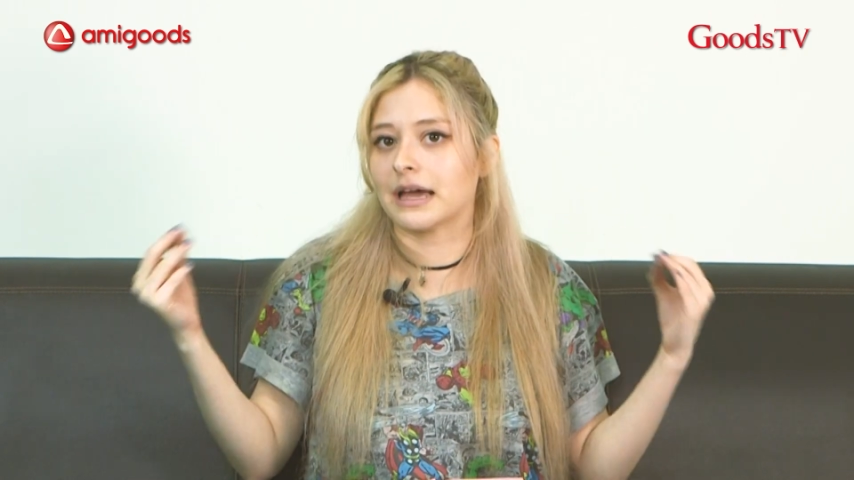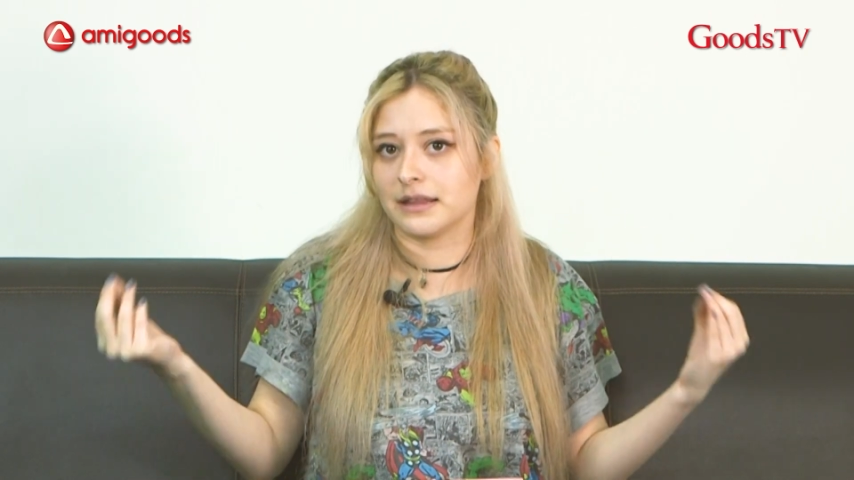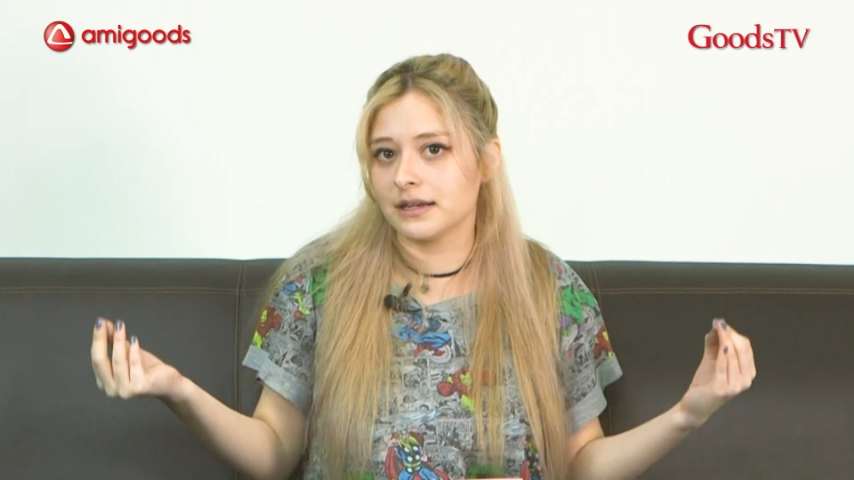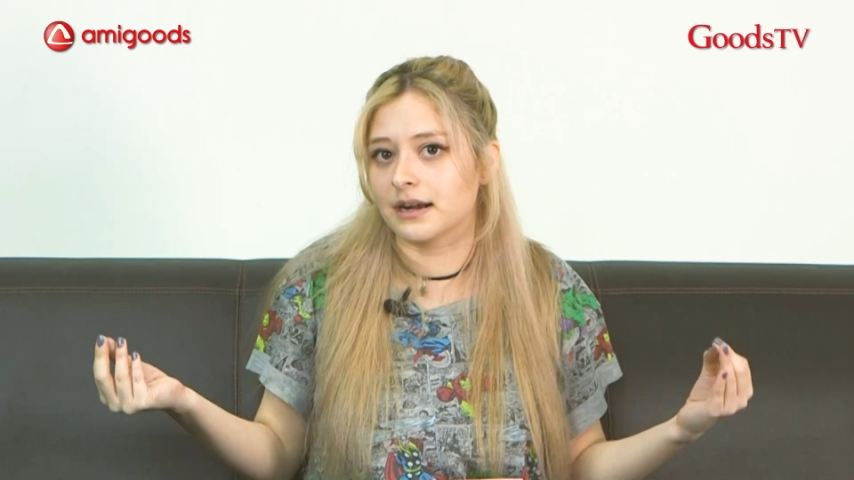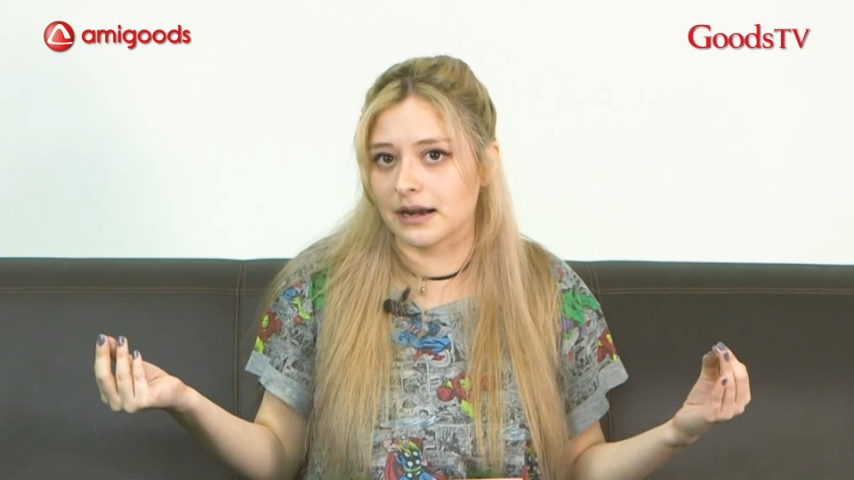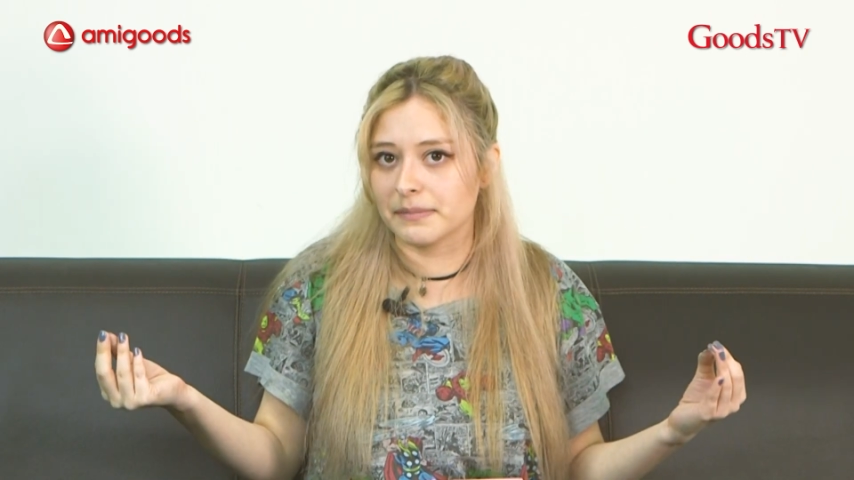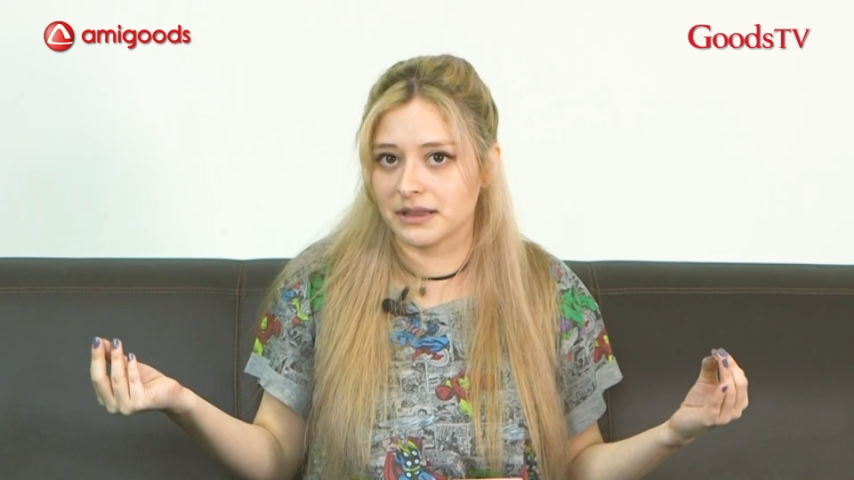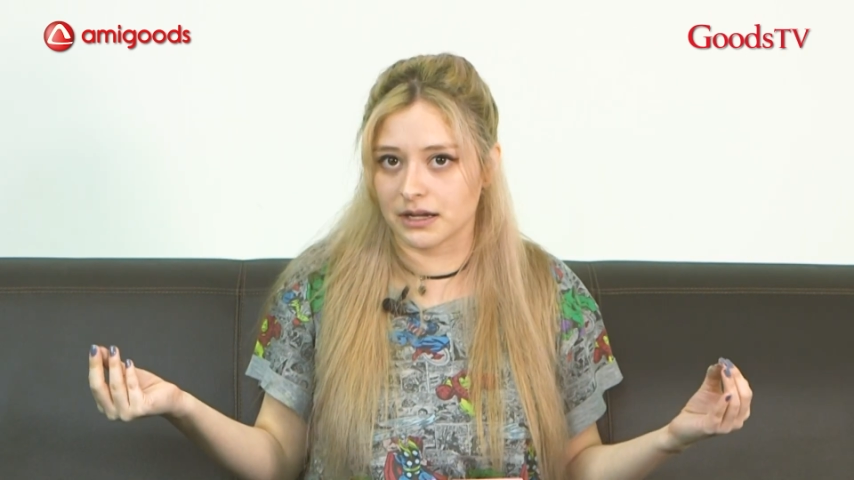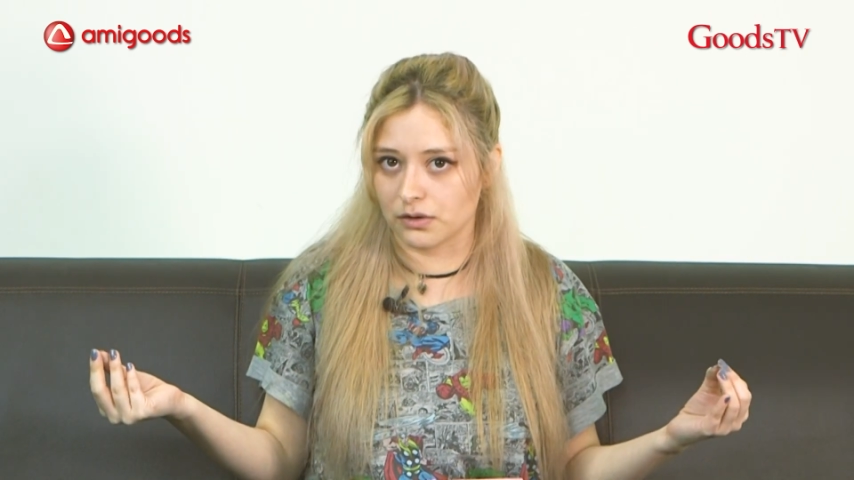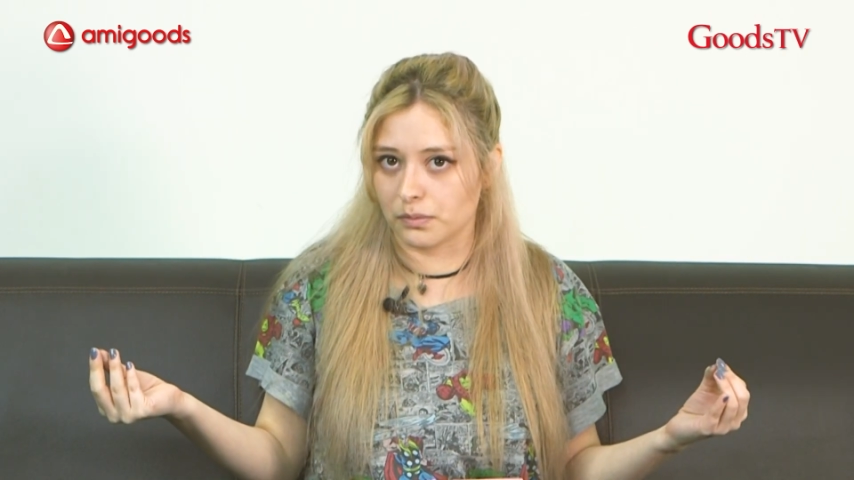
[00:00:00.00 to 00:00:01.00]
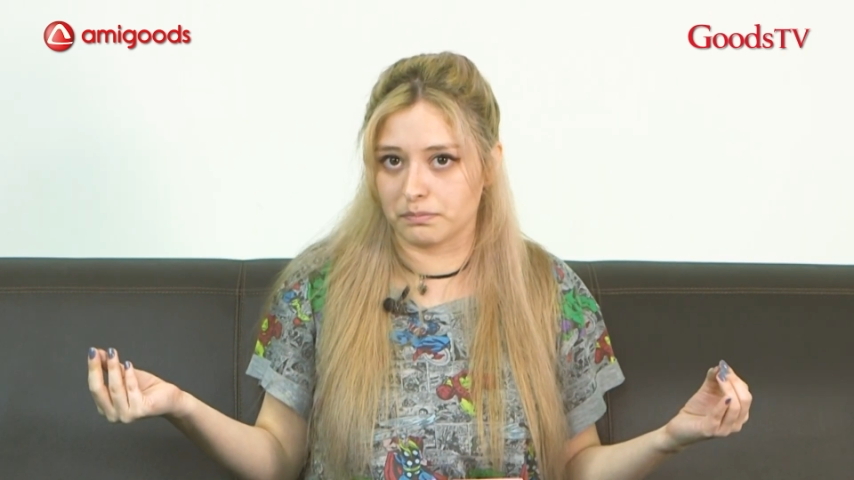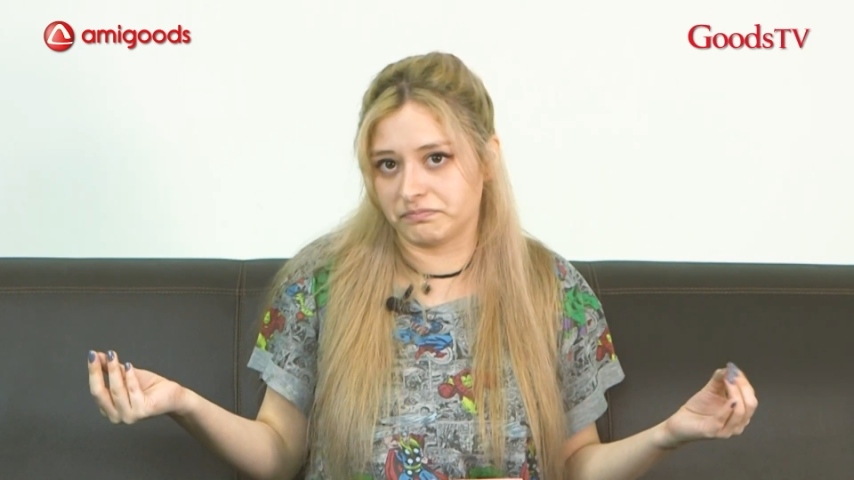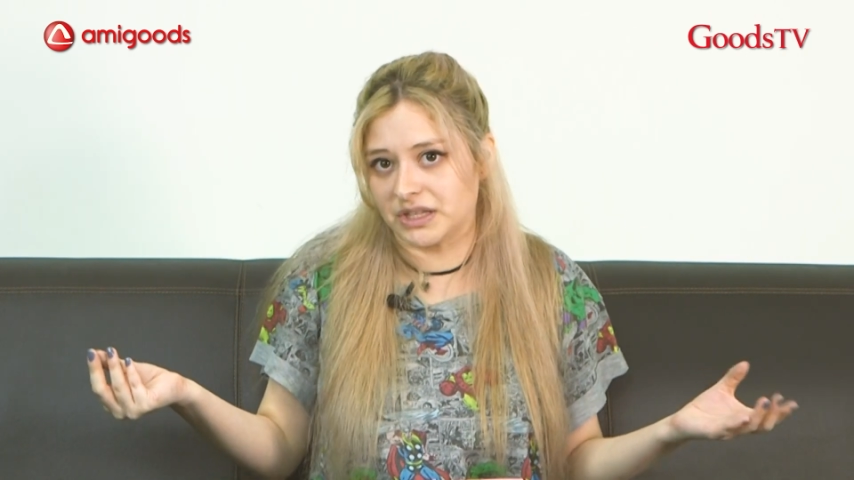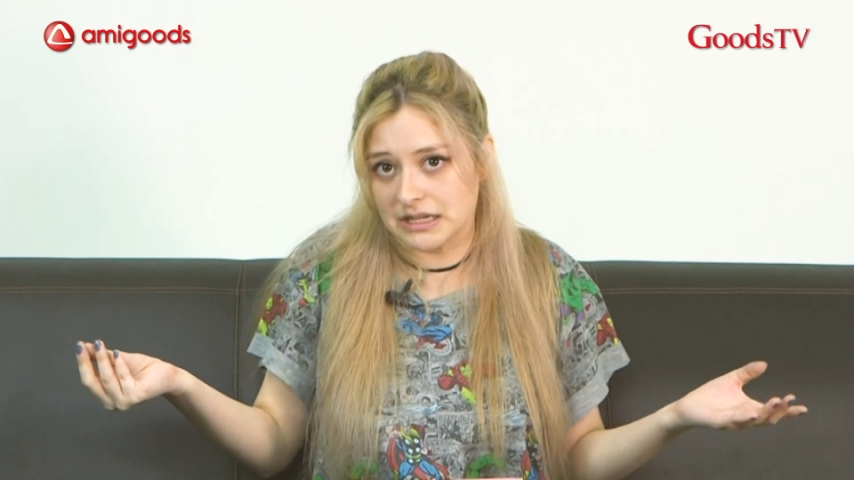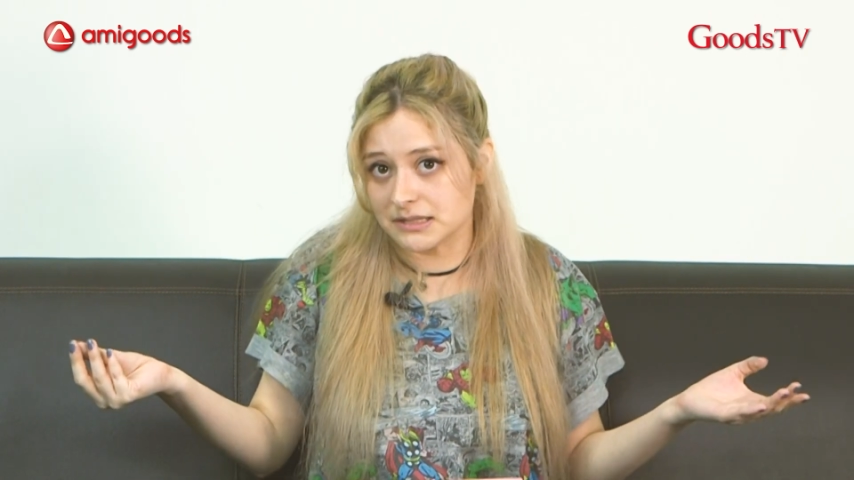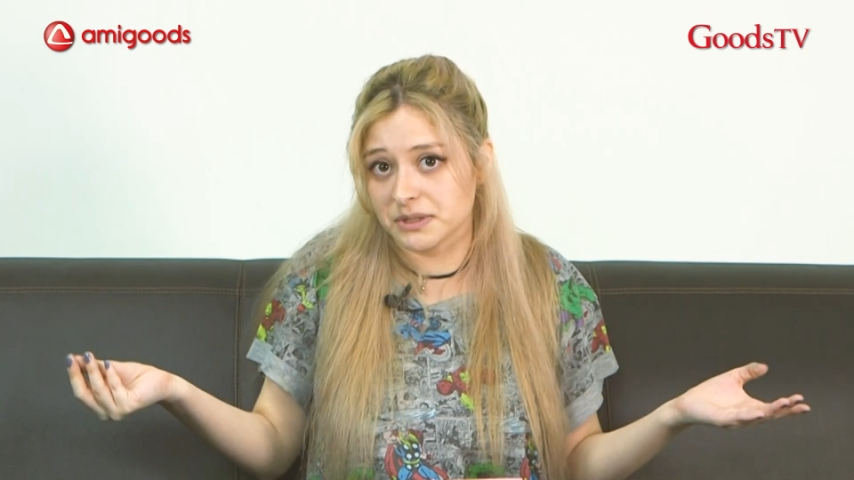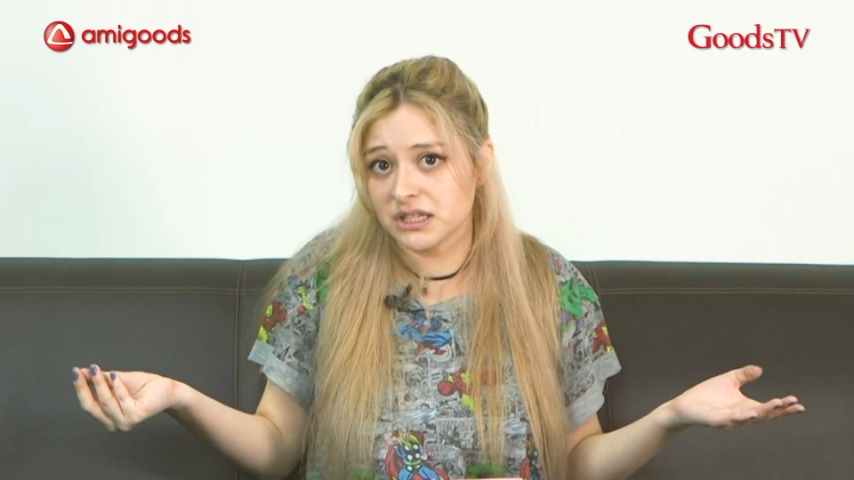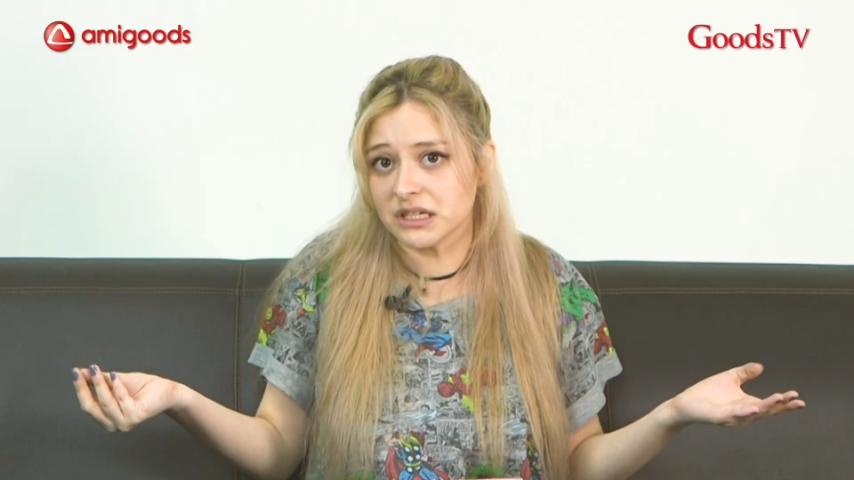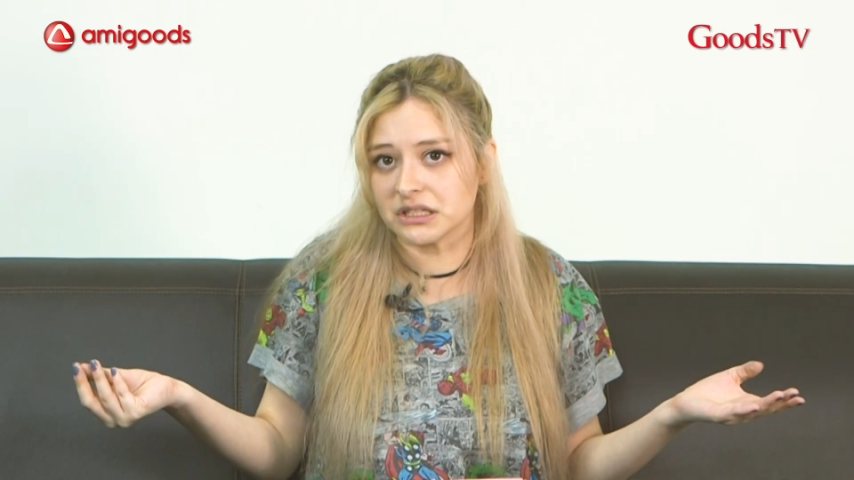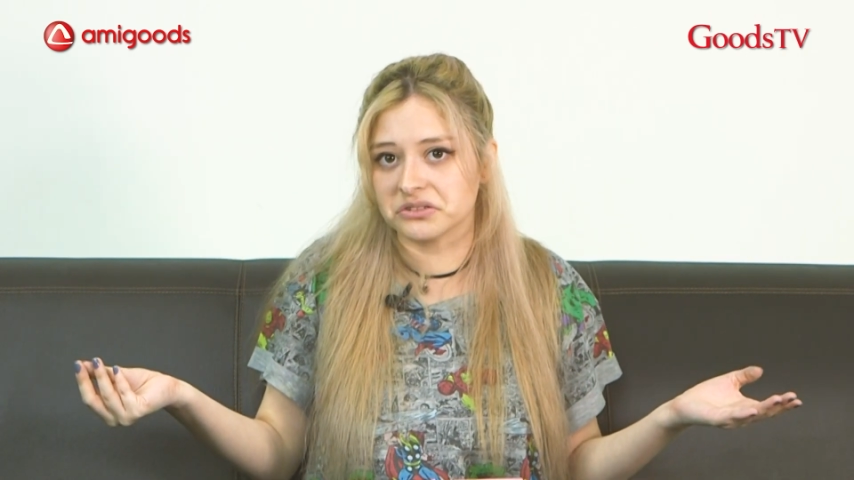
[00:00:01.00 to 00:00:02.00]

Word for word: cadena realmente que lo transmitía.